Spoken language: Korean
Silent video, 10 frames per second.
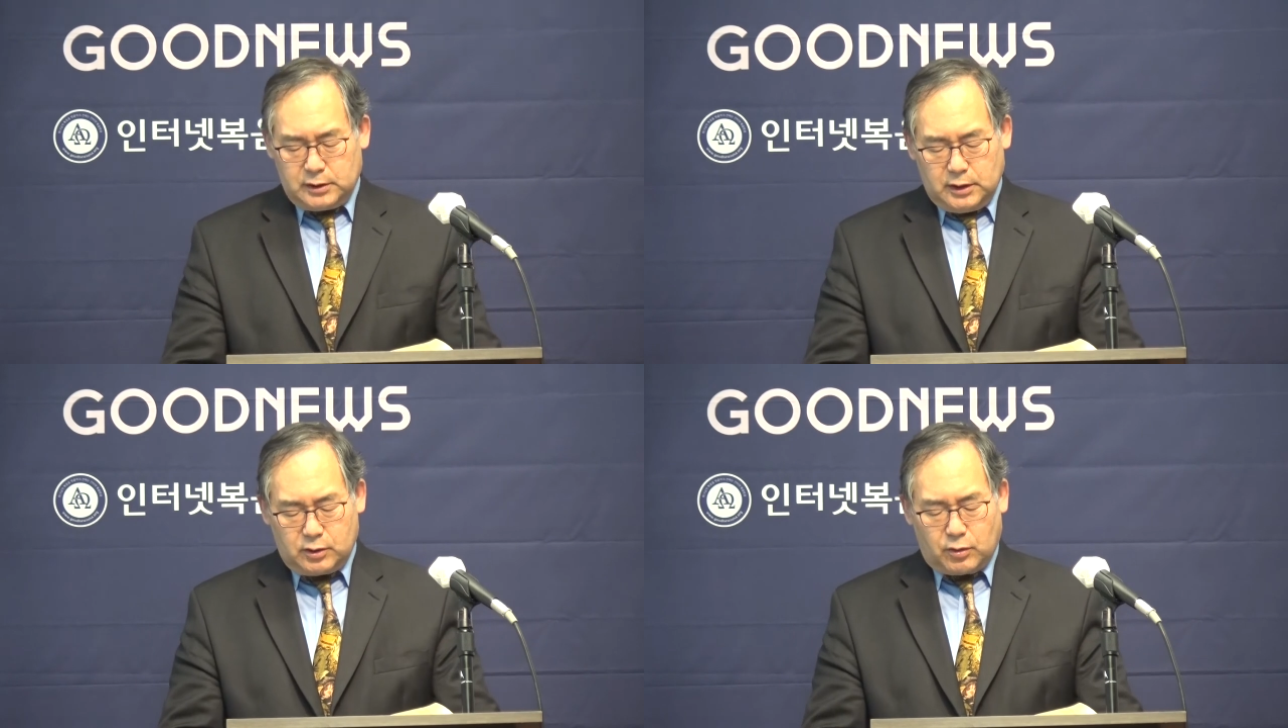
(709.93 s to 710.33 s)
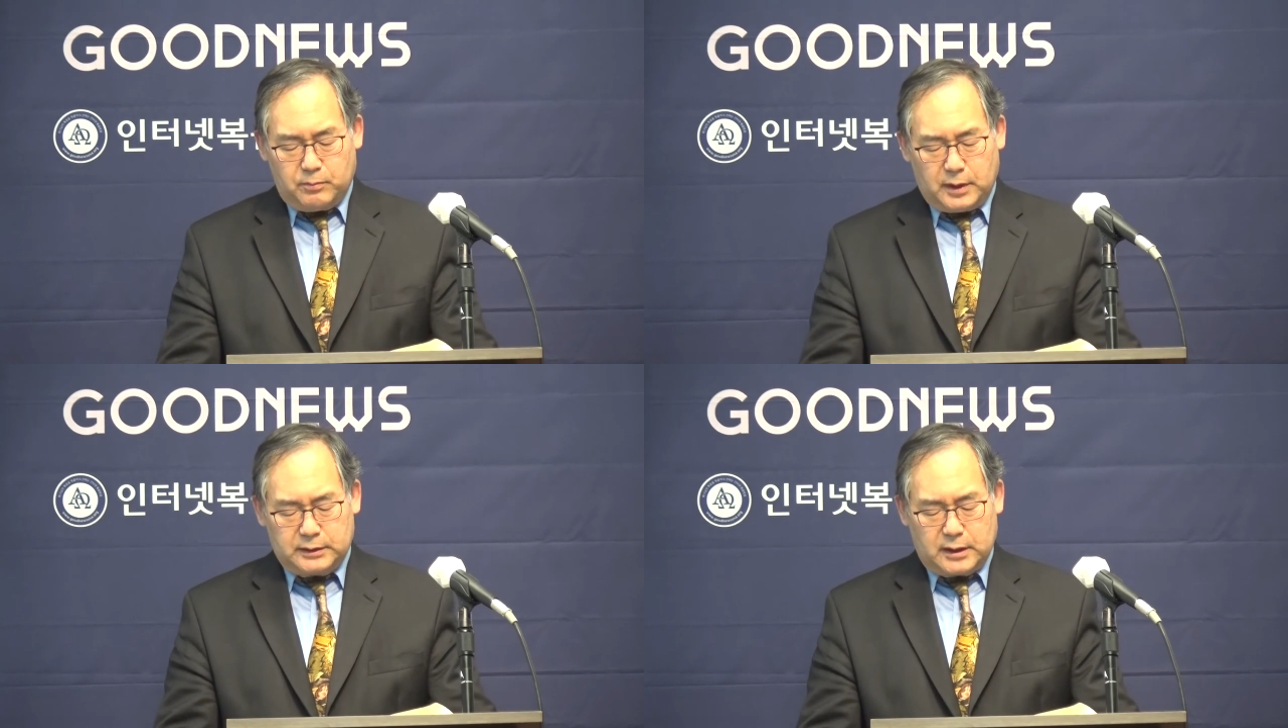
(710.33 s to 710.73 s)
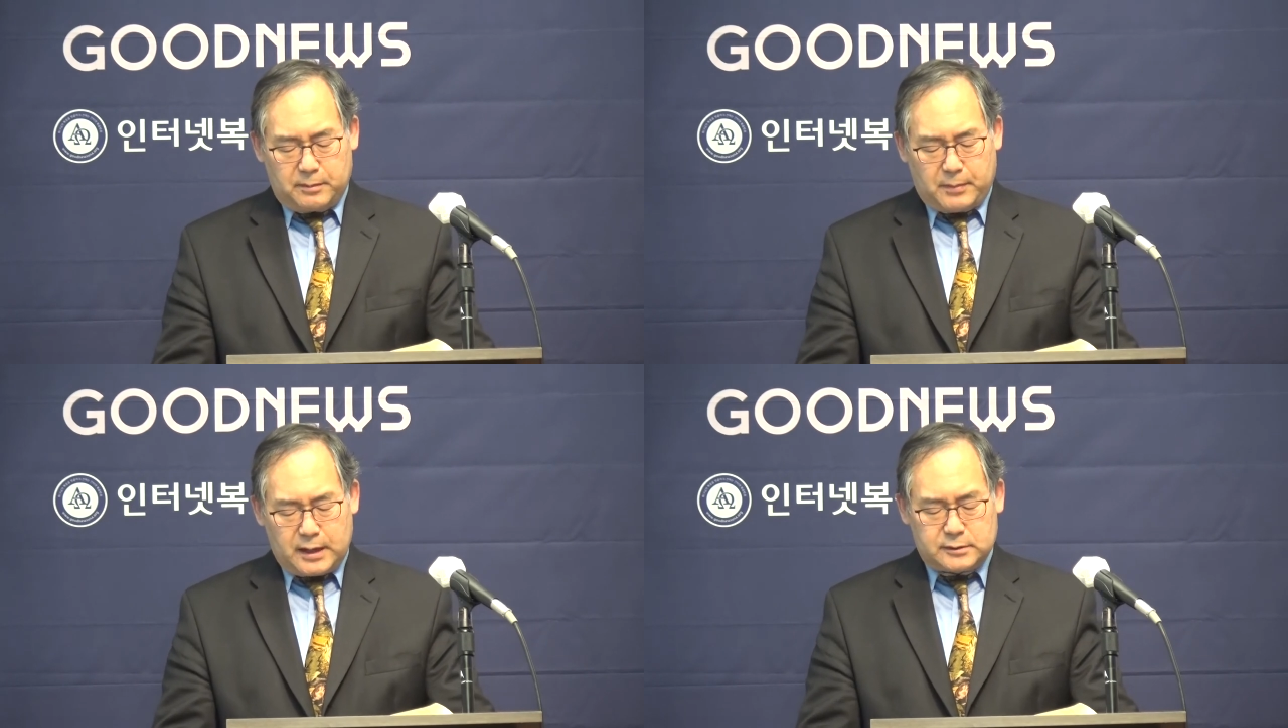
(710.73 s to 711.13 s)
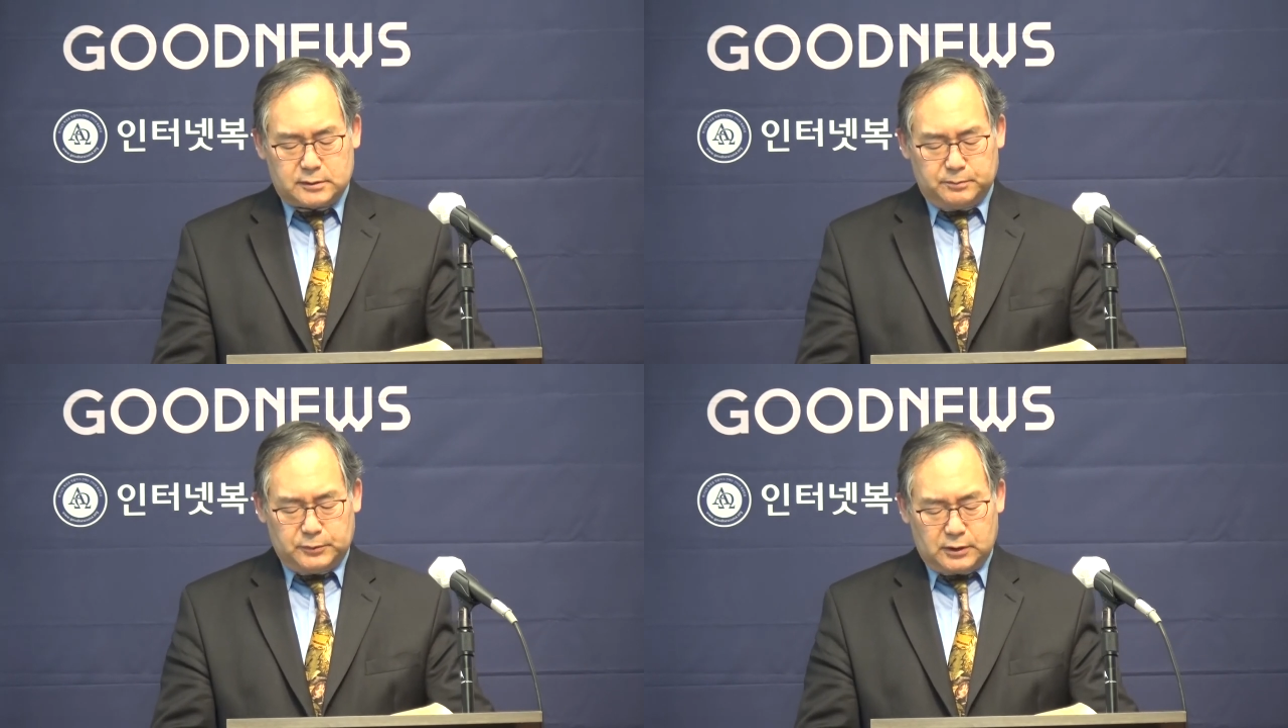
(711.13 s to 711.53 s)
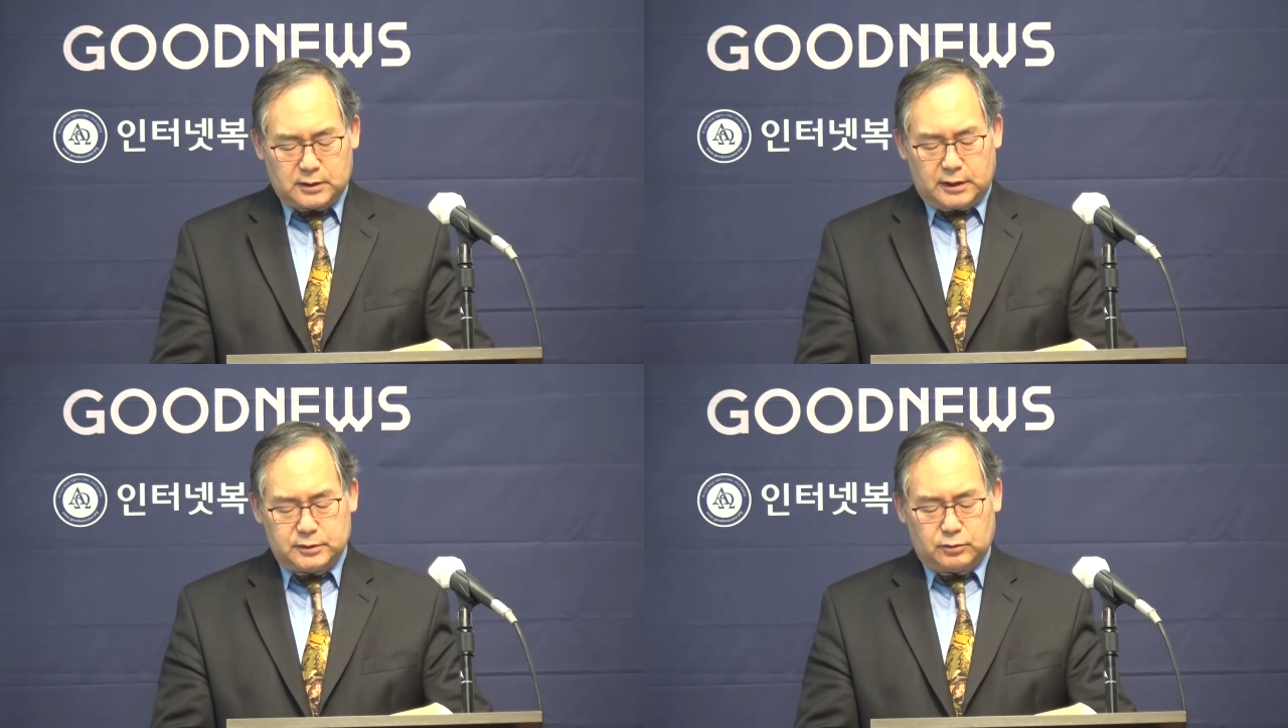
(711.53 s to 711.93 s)
일곱 마디의
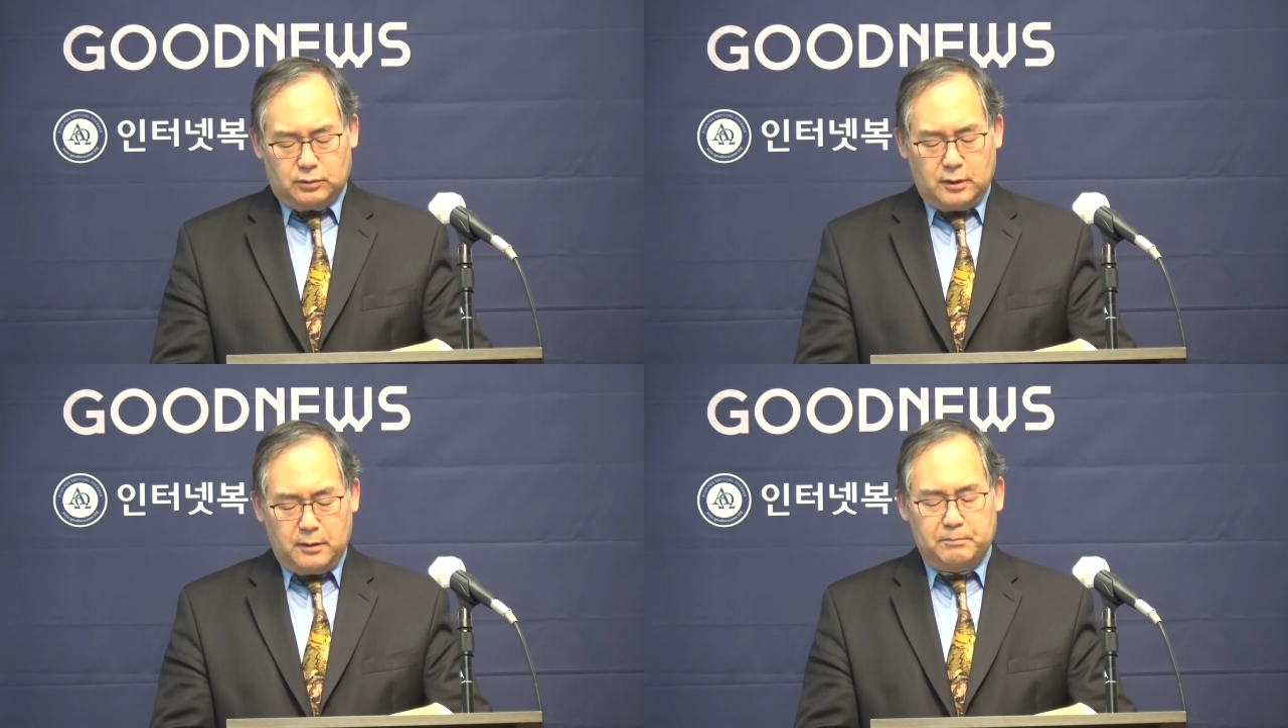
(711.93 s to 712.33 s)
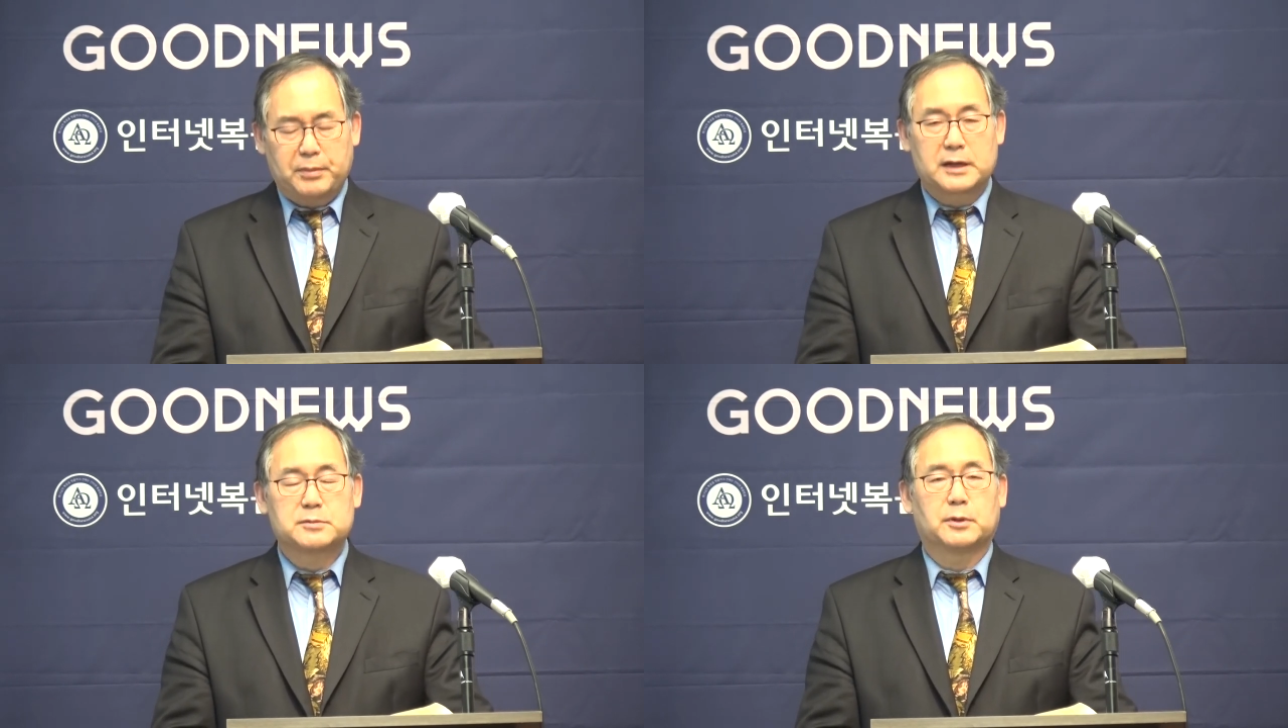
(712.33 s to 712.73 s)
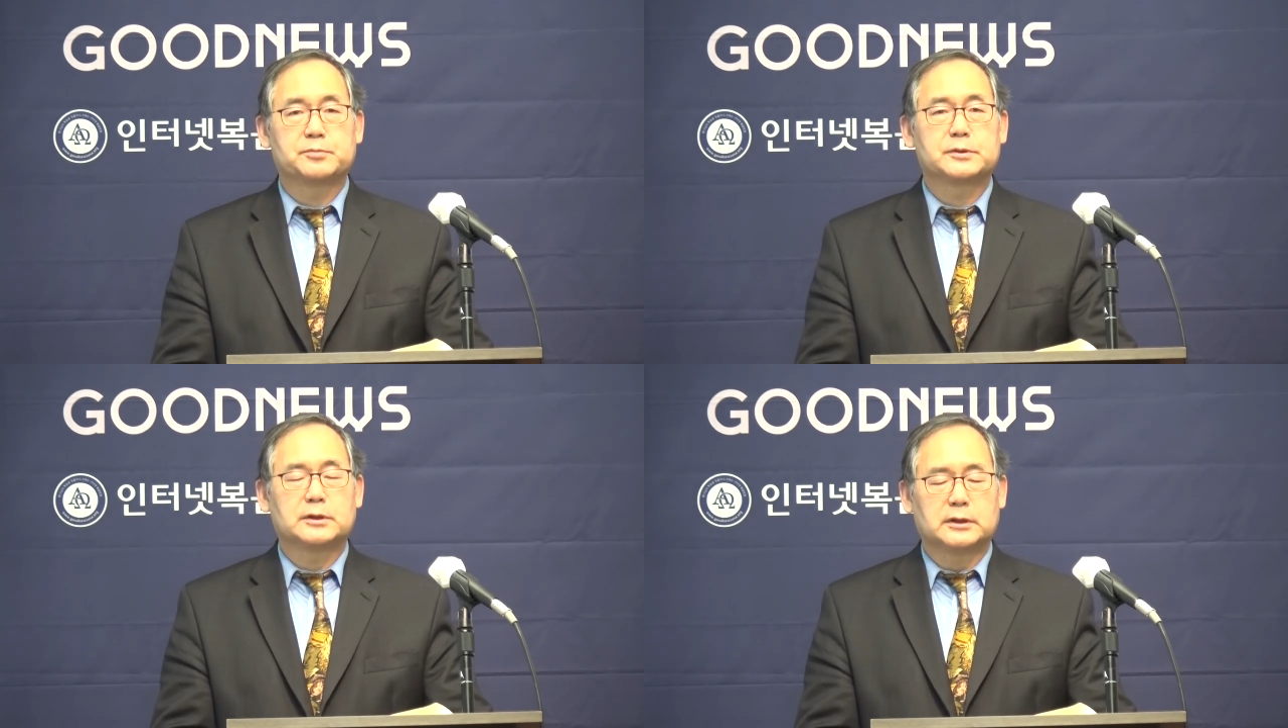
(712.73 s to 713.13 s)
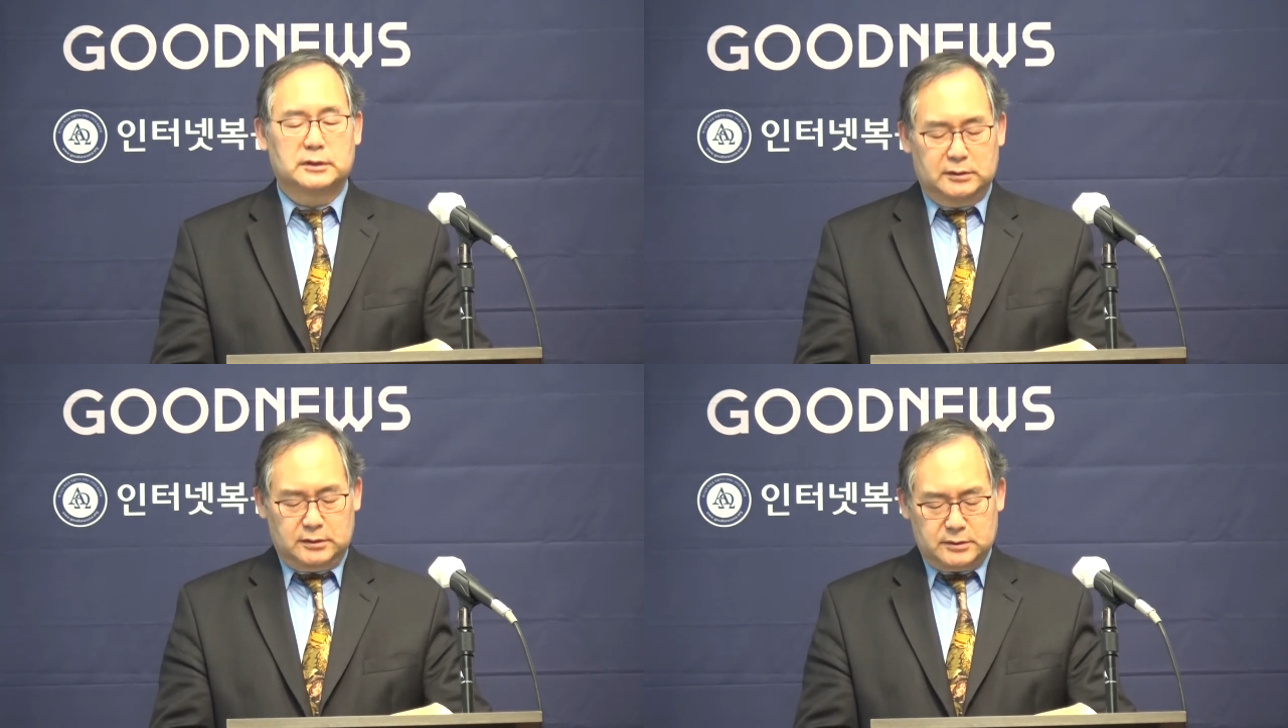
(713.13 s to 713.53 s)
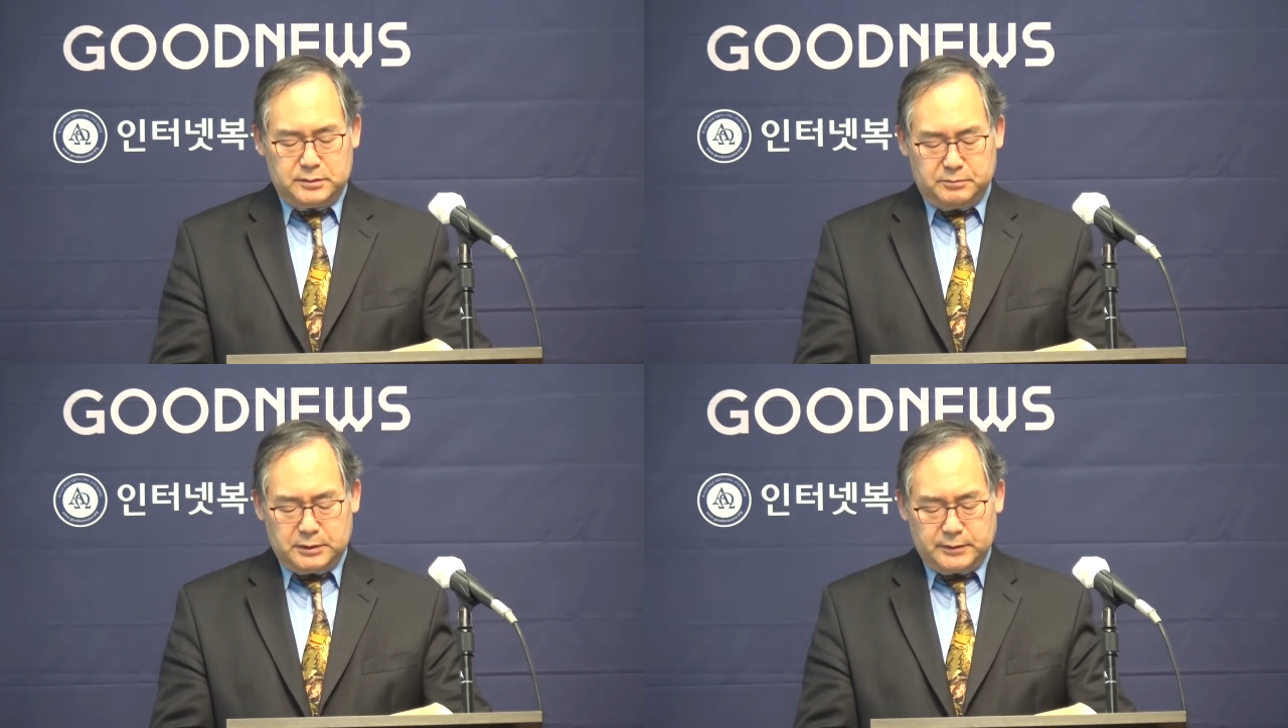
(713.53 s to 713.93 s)
말씀들까지도 빠짐없이
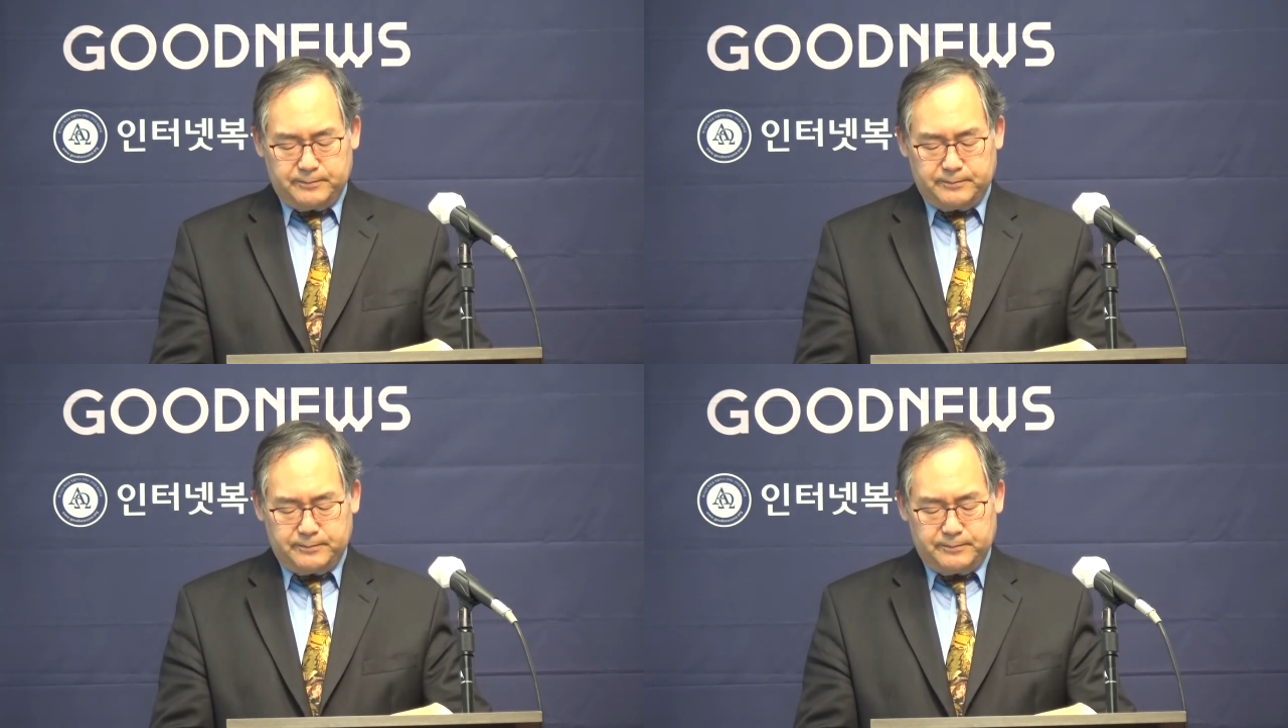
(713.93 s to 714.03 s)
들었습니다.